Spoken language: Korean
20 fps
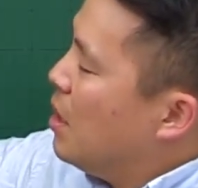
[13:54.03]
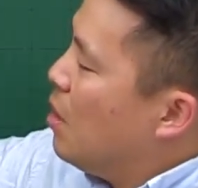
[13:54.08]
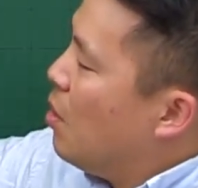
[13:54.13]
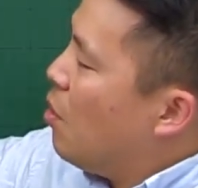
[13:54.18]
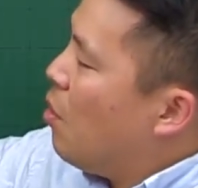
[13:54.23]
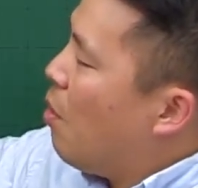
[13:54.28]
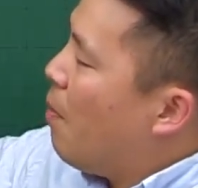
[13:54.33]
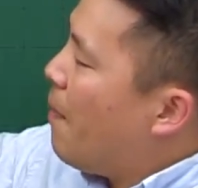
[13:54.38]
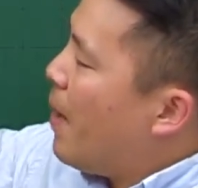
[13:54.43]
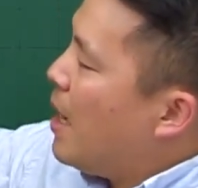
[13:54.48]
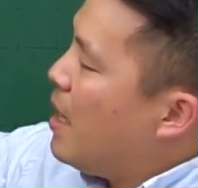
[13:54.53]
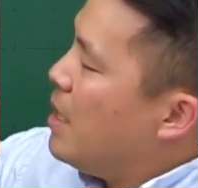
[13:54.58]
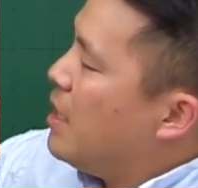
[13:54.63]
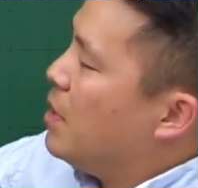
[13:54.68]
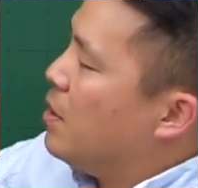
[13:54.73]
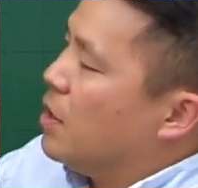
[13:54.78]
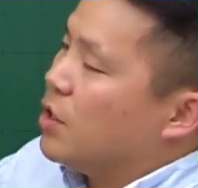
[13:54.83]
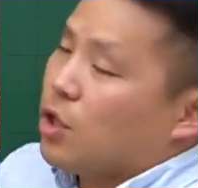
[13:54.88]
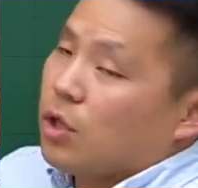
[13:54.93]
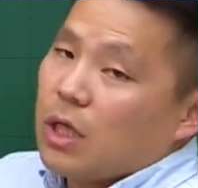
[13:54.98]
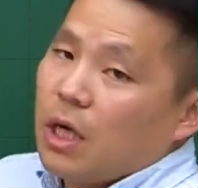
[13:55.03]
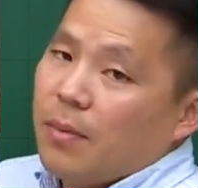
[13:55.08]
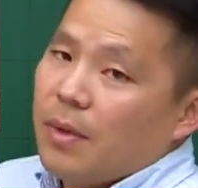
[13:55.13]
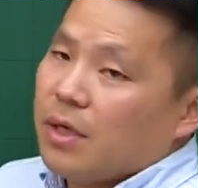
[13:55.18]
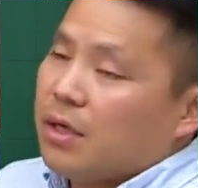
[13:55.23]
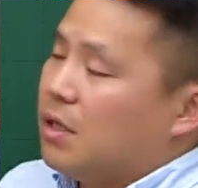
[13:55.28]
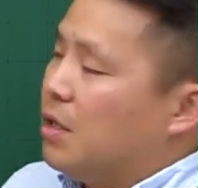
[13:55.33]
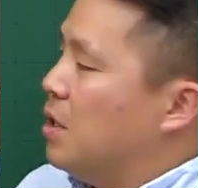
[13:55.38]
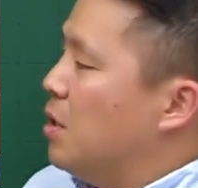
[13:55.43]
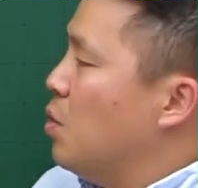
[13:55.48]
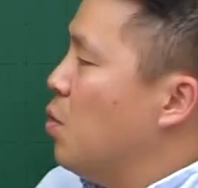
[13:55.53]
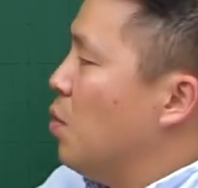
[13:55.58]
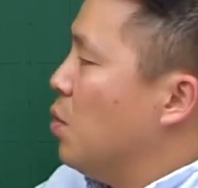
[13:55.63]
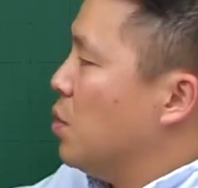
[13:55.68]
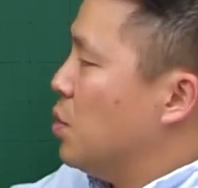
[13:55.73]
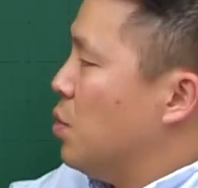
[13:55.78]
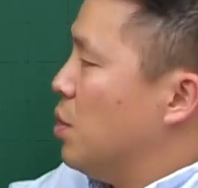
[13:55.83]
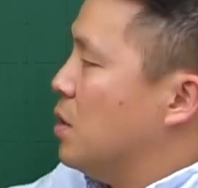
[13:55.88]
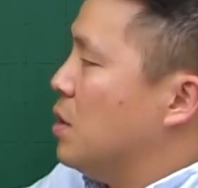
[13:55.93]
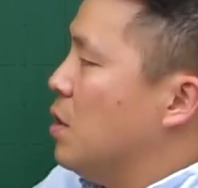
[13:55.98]
어, 빨리 일어나 전화 받기,
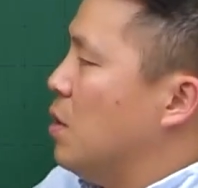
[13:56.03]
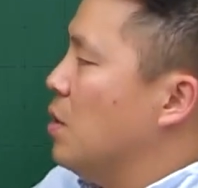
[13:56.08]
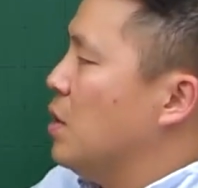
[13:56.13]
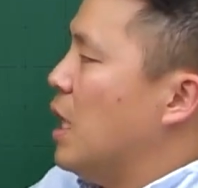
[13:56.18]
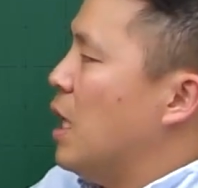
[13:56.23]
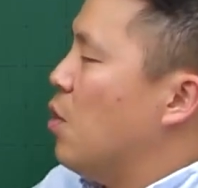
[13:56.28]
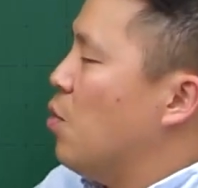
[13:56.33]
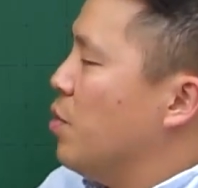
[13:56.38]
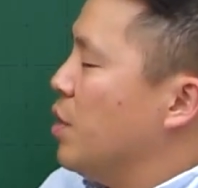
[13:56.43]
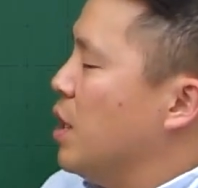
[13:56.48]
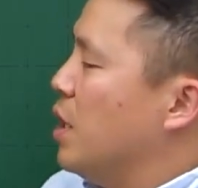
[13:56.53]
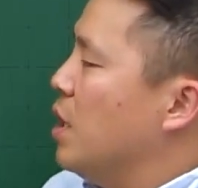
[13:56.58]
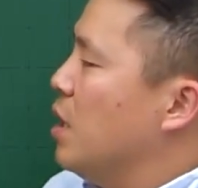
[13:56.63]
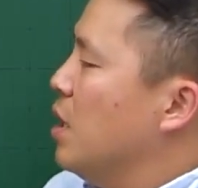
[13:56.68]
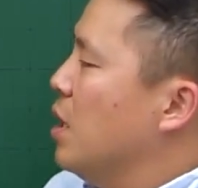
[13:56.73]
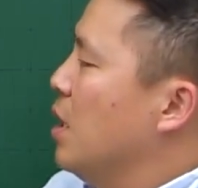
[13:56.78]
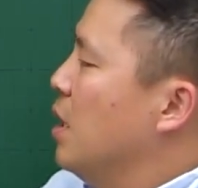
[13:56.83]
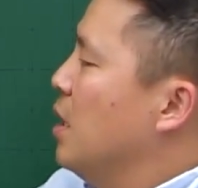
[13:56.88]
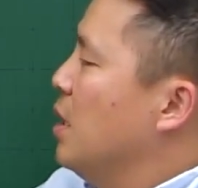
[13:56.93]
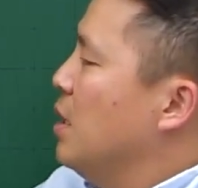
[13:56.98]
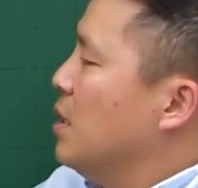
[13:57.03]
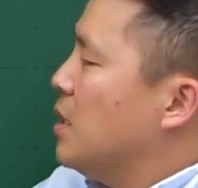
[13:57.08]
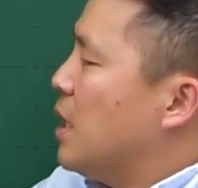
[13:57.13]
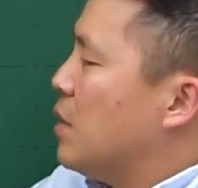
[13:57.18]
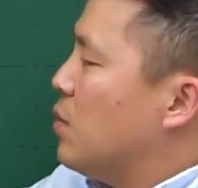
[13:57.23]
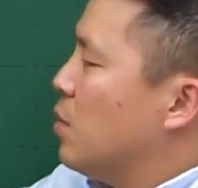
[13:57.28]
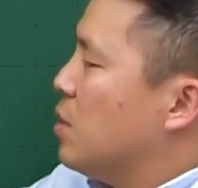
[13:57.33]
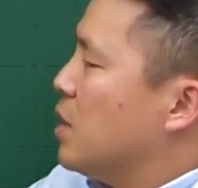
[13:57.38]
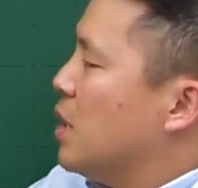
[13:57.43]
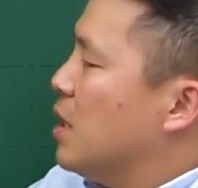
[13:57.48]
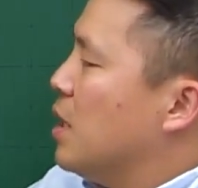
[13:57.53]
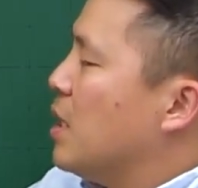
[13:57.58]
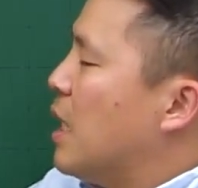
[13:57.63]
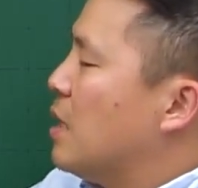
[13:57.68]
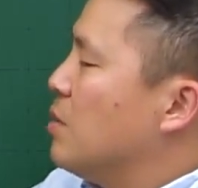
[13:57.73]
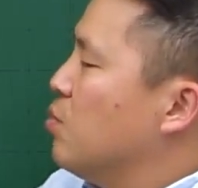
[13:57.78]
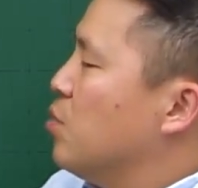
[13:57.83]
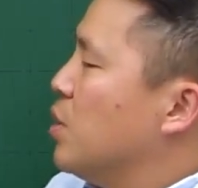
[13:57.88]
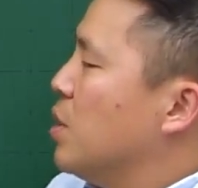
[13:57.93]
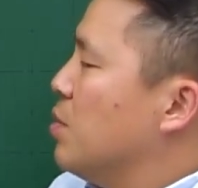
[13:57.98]
욕조에서 들어 나오기, 자동차나
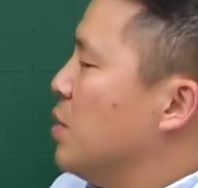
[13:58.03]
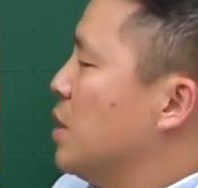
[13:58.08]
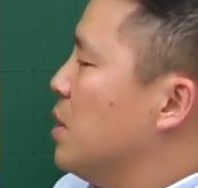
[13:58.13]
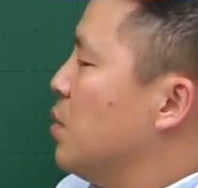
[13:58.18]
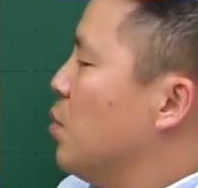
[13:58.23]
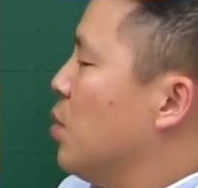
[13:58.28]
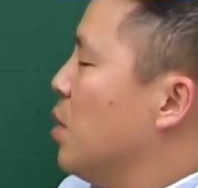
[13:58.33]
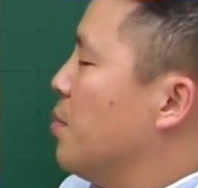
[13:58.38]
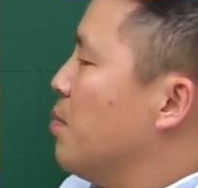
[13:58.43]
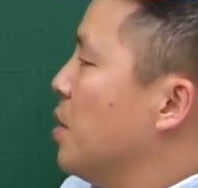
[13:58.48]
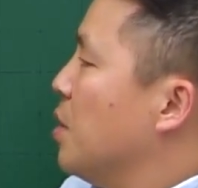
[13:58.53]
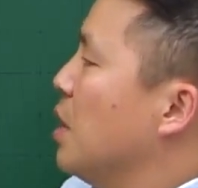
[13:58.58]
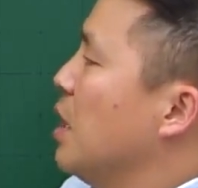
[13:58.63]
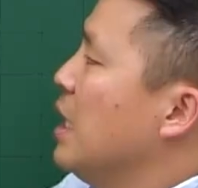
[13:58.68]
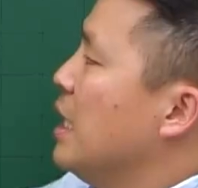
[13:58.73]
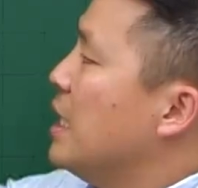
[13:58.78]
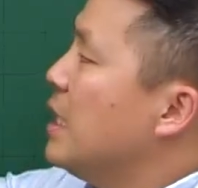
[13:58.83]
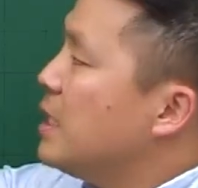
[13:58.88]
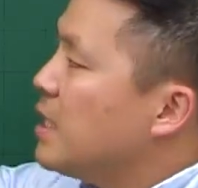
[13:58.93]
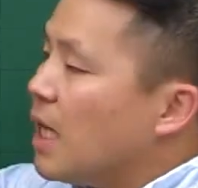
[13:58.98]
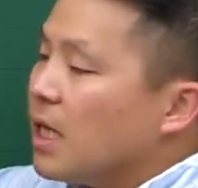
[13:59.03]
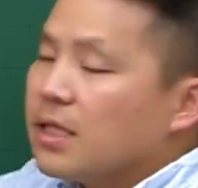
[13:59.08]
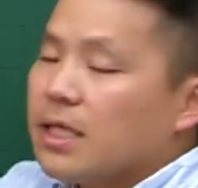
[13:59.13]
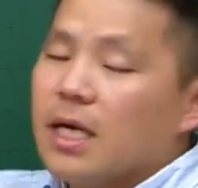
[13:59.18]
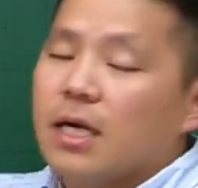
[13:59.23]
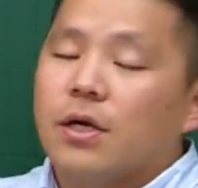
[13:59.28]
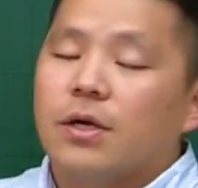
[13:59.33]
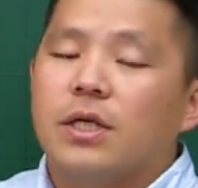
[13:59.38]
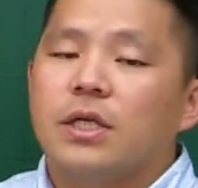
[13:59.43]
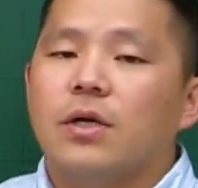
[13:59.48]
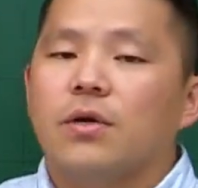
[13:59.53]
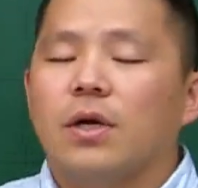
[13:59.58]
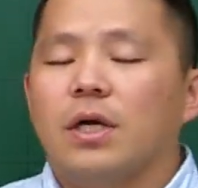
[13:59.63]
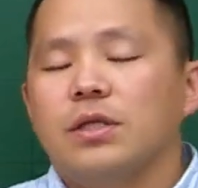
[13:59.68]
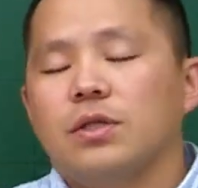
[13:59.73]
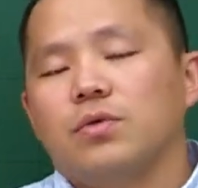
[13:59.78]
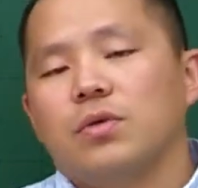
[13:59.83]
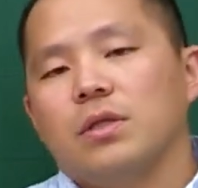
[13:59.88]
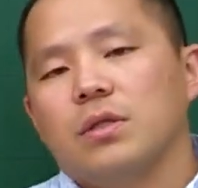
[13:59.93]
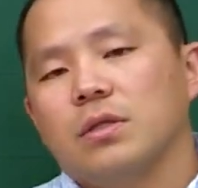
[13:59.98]
다른 물체로 신속하게 일상생활을 일어날
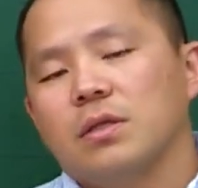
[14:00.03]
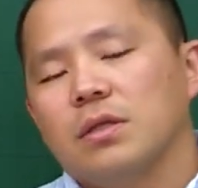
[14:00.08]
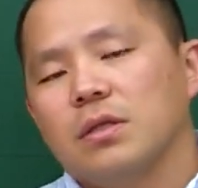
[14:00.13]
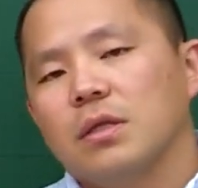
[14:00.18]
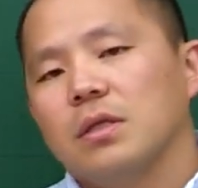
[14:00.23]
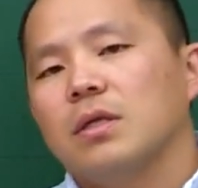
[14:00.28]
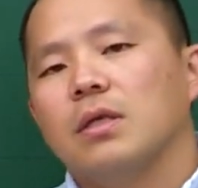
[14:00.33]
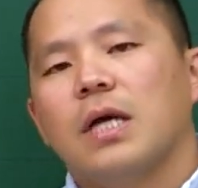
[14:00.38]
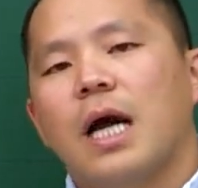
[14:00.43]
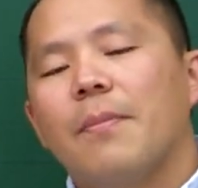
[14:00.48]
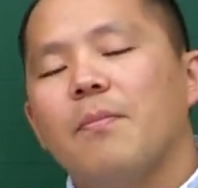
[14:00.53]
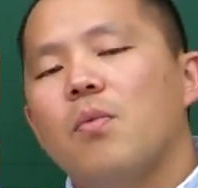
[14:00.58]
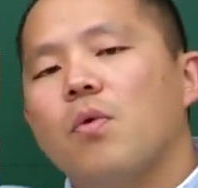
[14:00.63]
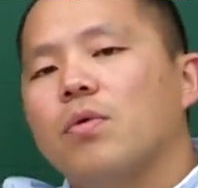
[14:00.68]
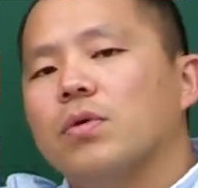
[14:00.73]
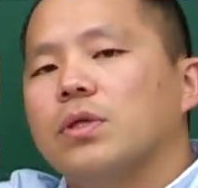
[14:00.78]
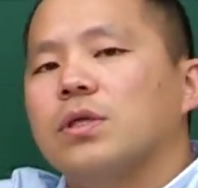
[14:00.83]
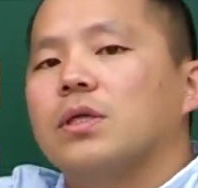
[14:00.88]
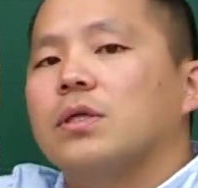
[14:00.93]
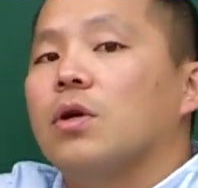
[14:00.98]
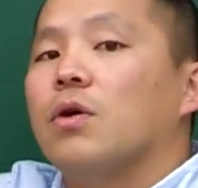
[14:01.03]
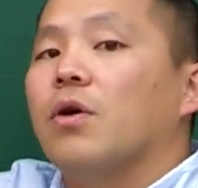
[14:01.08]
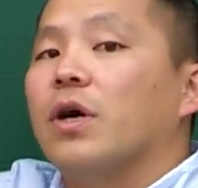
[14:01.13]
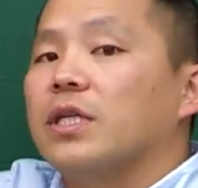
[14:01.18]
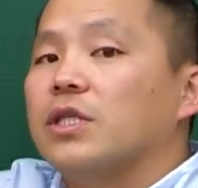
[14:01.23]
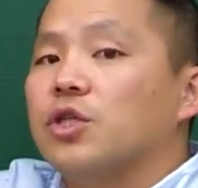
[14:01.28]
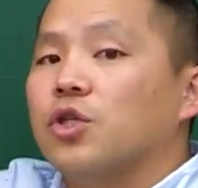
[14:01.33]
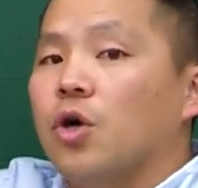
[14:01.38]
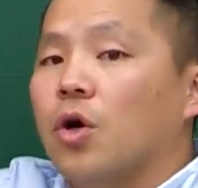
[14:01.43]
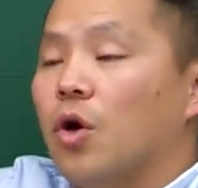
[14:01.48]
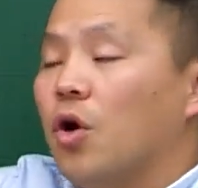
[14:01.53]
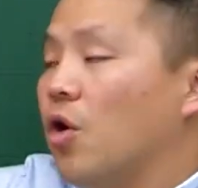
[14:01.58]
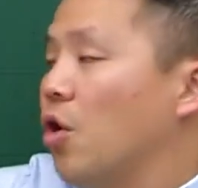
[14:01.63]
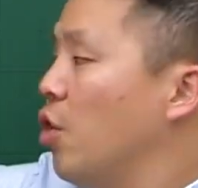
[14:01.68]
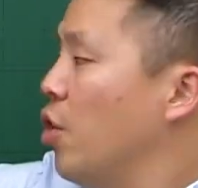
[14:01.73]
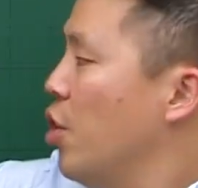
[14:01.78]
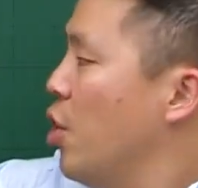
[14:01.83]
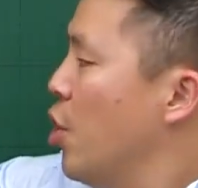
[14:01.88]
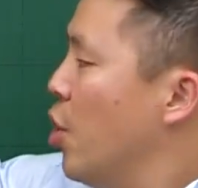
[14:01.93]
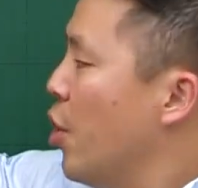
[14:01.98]
수 있는 항목들이 들어가 있죠.
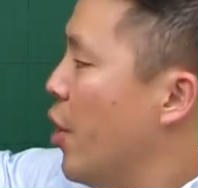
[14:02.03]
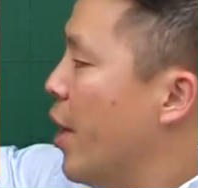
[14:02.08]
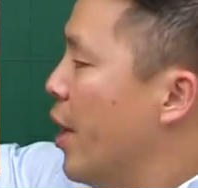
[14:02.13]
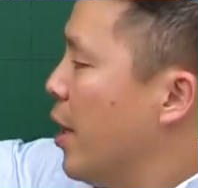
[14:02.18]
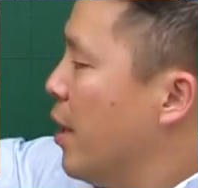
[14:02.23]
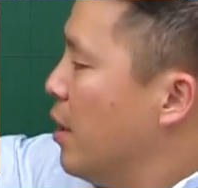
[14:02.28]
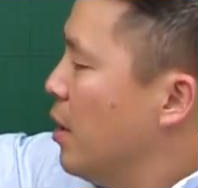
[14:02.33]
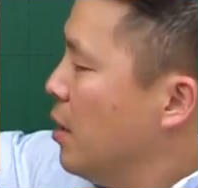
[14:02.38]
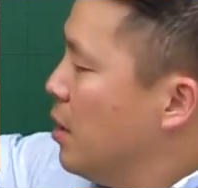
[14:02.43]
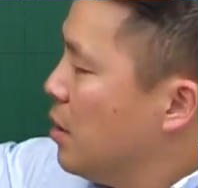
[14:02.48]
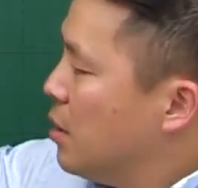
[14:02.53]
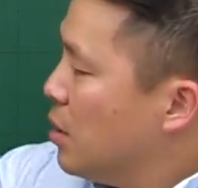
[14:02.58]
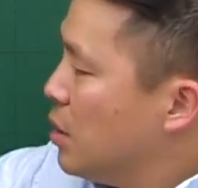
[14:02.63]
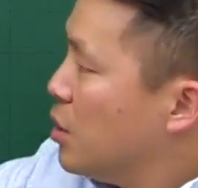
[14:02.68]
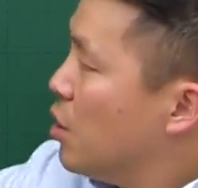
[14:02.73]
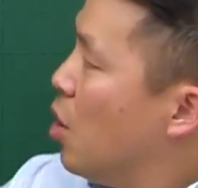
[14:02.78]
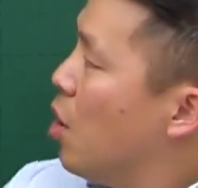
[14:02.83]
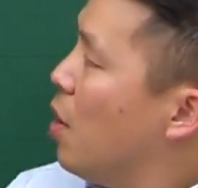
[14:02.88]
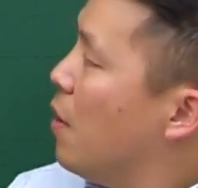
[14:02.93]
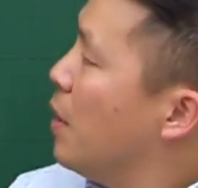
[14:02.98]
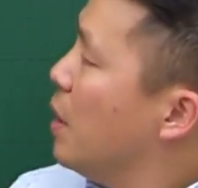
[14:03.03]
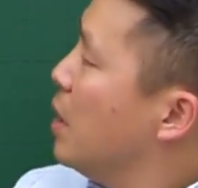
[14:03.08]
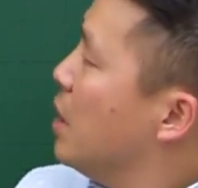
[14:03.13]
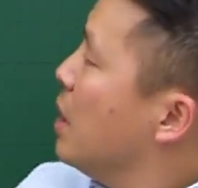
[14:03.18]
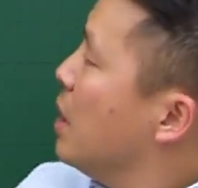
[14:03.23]
예. 그래서